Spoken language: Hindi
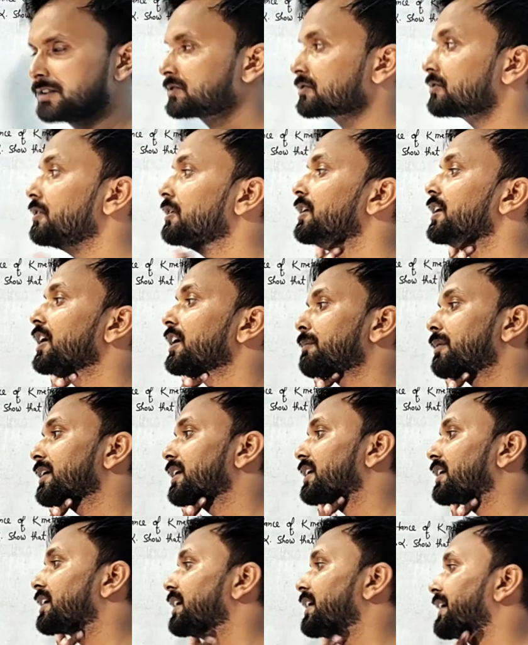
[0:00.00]
लोग ने इसको पढ़
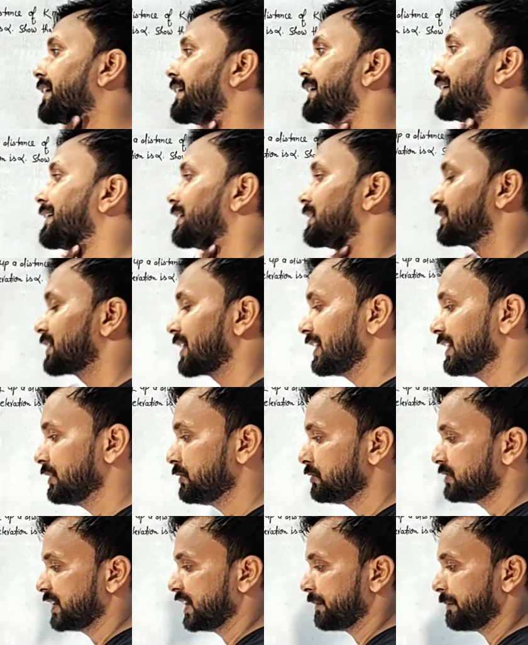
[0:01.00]
रखा है इसका पहले
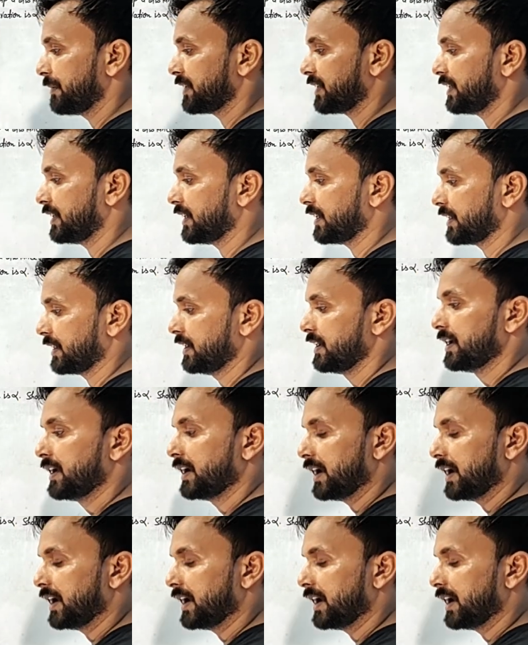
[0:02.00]
यूज यहाँ पे किया है